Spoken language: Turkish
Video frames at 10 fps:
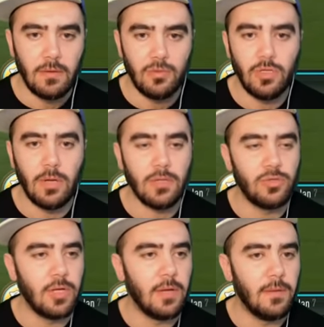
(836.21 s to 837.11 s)
Şuna bak
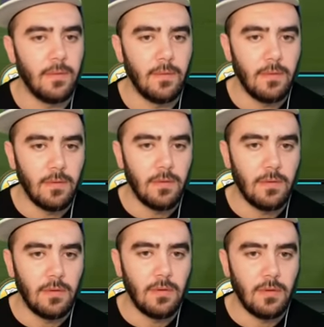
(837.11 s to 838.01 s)
şuna.
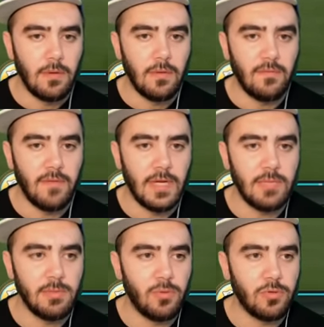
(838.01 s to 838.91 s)

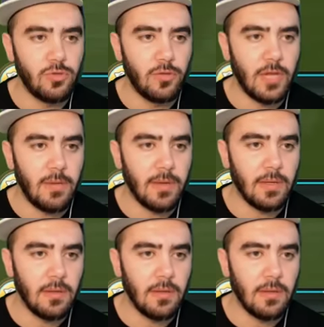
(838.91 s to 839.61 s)
Verdiğimiz pozisyonlara bak.